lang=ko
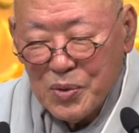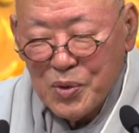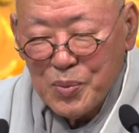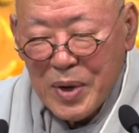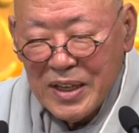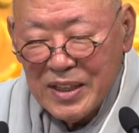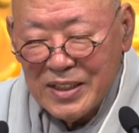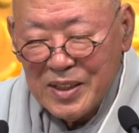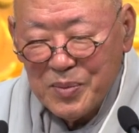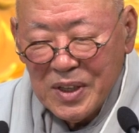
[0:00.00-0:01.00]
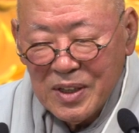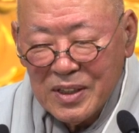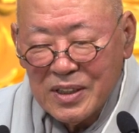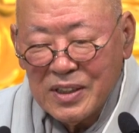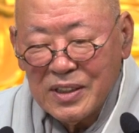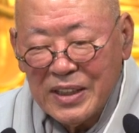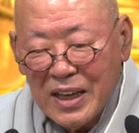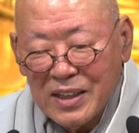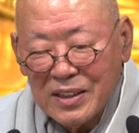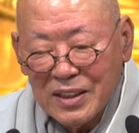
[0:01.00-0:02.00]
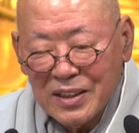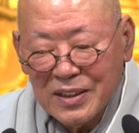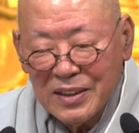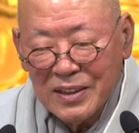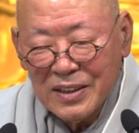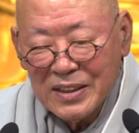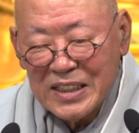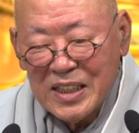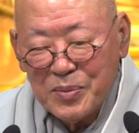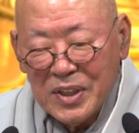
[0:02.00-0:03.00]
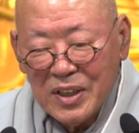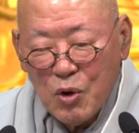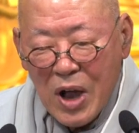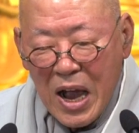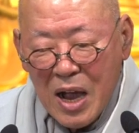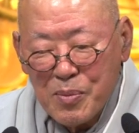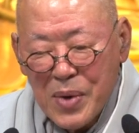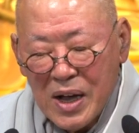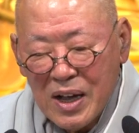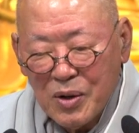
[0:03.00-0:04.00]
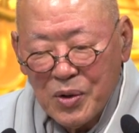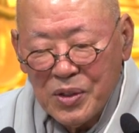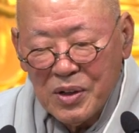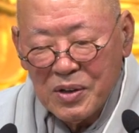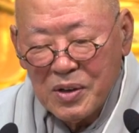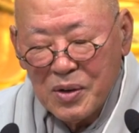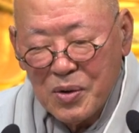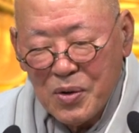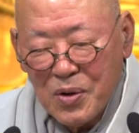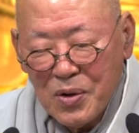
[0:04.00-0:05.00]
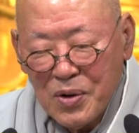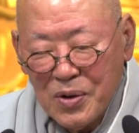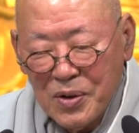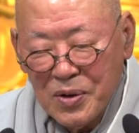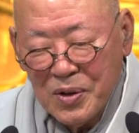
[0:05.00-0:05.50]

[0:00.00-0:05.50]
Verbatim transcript: 오바이 집이요. 그 댁은 집이 광박하고 넓고